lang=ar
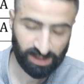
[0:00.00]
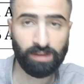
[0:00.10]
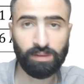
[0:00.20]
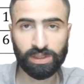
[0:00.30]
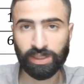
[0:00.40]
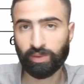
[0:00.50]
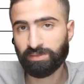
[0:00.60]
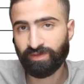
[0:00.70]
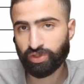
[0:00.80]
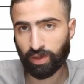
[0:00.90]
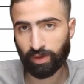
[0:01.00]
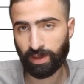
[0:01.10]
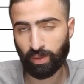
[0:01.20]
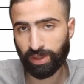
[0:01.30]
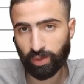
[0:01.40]
طبعا اي 1 مفيش غيره ما
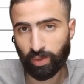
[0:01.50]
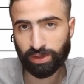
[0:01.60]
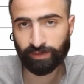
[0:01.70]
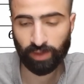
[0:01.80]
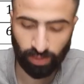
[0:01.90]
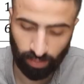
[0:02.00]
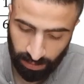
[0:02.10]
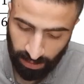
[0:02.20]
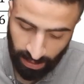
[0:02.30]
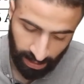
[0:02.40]
هو 1 ايكويشن فون انون